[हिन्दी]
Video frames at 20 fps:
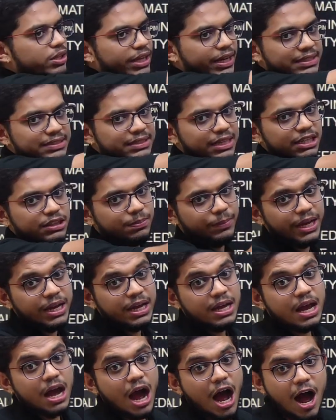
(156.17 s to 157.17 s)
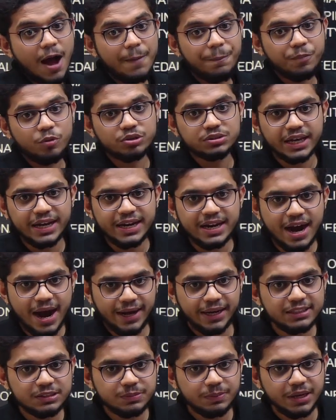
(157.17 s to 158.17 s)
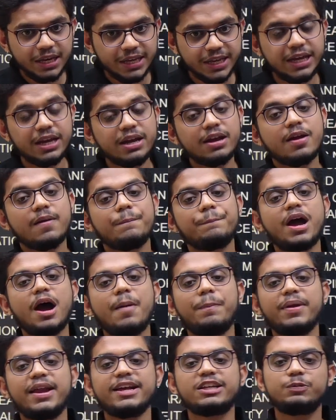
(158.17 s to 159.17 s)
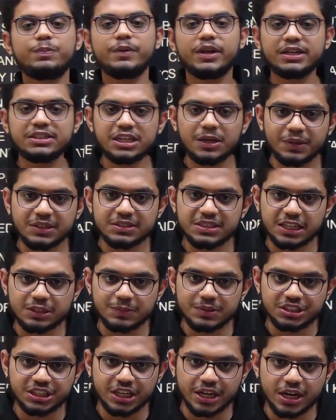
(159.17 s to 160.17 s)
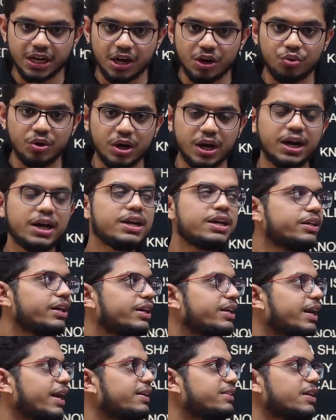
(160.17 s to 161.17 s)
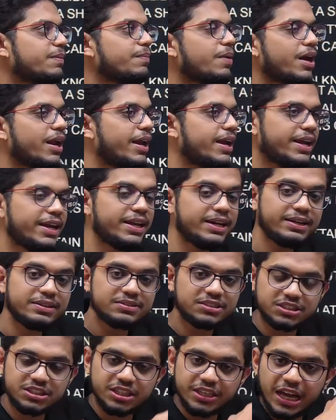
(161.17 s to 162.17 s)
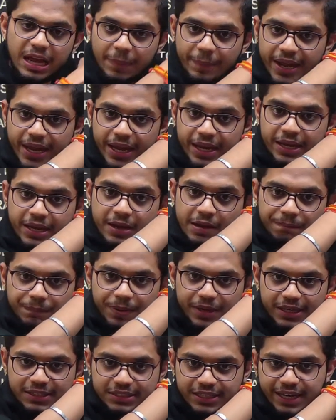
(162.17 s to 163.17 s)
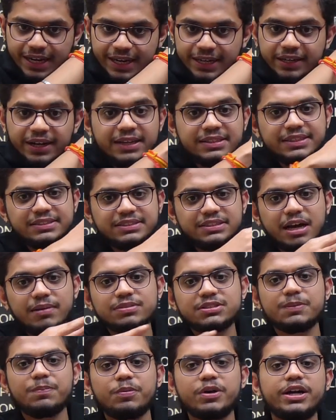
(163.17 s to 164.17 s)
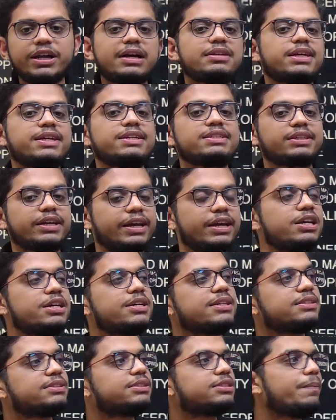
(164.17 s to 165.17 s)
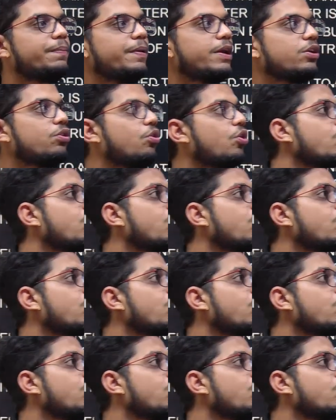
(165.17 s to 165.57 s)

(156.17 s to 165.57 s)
के साथ में आपको सही गाइडेंस मिलेगी मैं अपने एक्सपीरियंस आपके साथ में शेयर करूंगा कि कैसे मैंने इन जितने भी पीजी के एंट्रेंस एग्जाम्स थे पॉलिटिकल साइंस के सभी को